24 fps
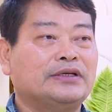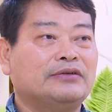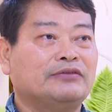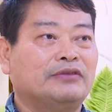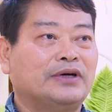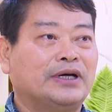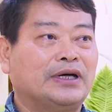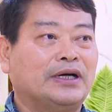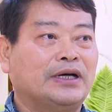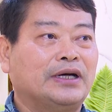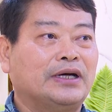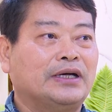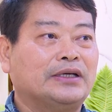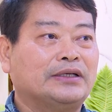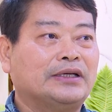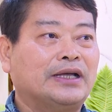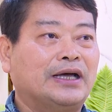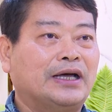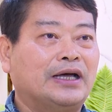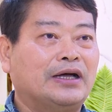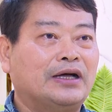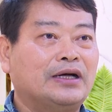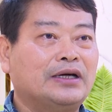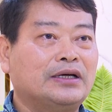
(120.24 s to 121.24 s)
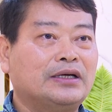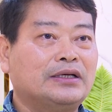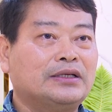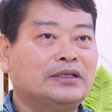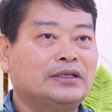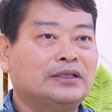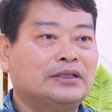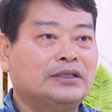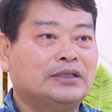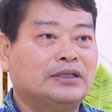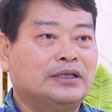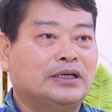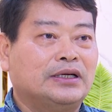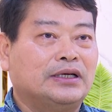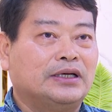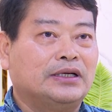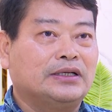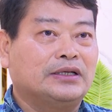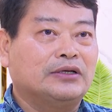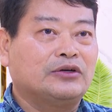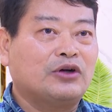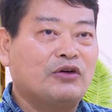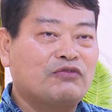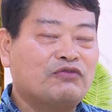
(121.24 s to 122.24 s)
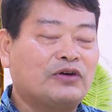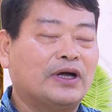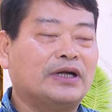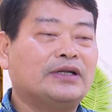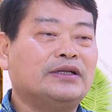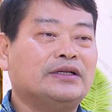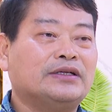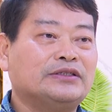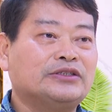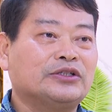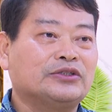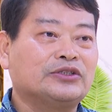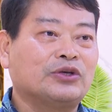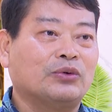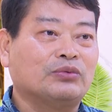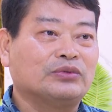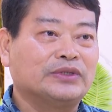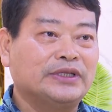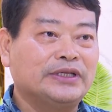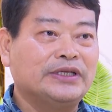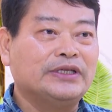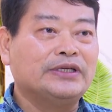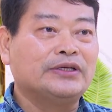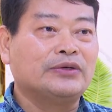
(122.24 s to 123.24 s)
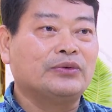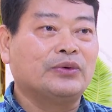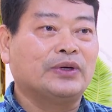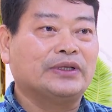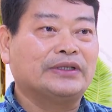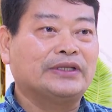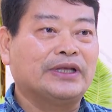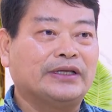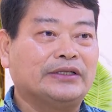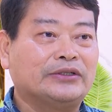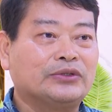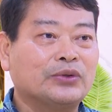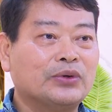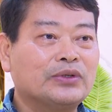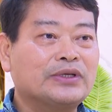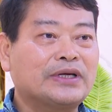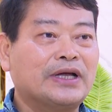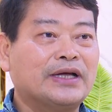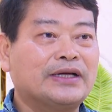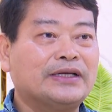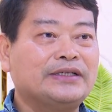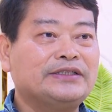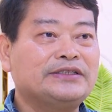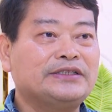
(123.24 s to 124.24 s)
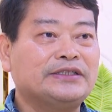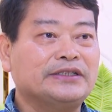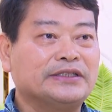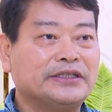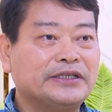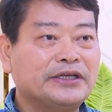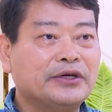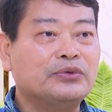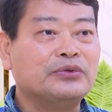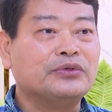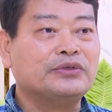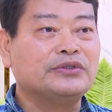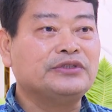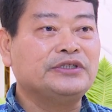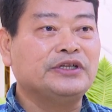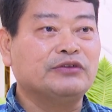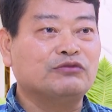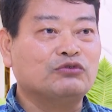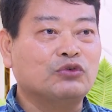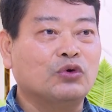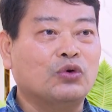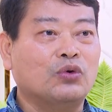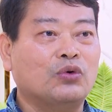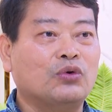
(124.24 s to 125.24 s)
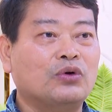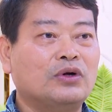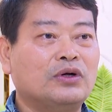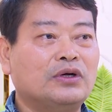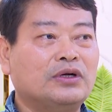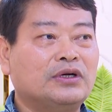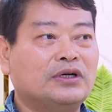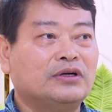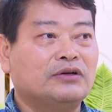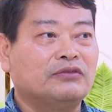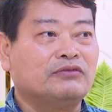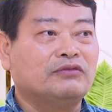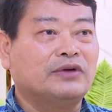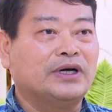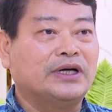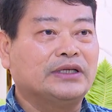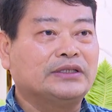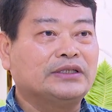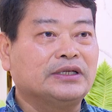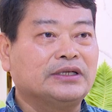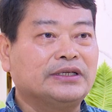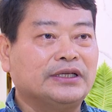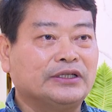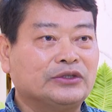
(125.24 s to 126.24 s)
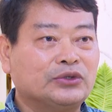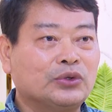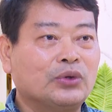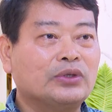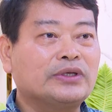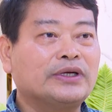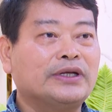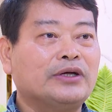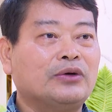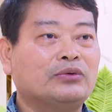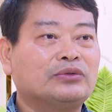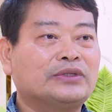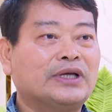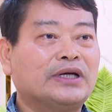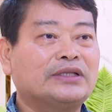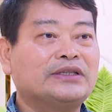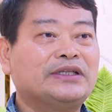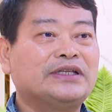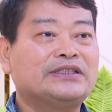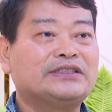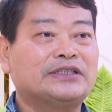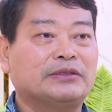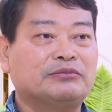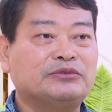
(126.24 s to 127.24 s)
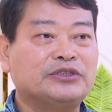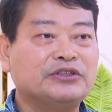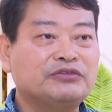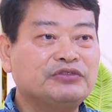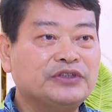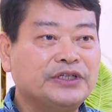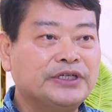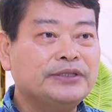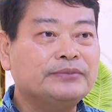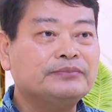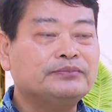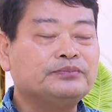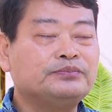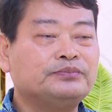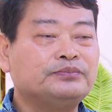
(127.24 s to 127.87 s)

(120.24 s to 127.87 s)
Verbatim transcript: và đã à, góp phần cho tổng ty hoàn thành tốt các cái chỉ tiêu, nhiệm vụ và thực hiện tốt cái công tác tiết giảm chi phí